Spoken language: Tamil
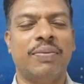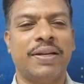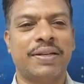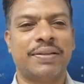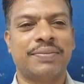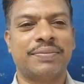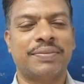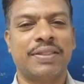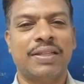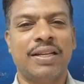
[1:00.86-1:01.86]
ஆண்டவர்
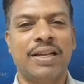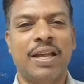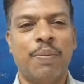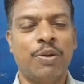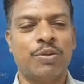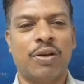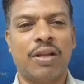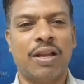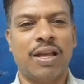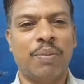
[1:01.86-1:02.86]
எப்படி
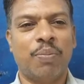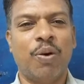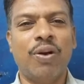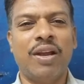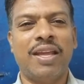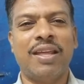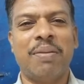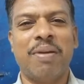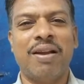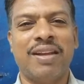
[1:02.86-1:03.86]
சொல்லுகிற
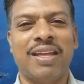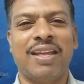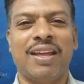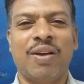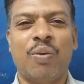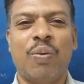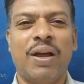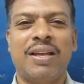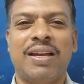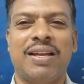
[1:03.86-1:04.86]
போரடிக்கிற மாட்டை
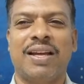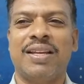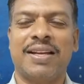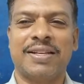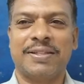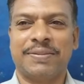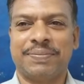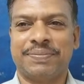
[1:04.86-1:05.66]
வாய்க்கட்டாயாக்க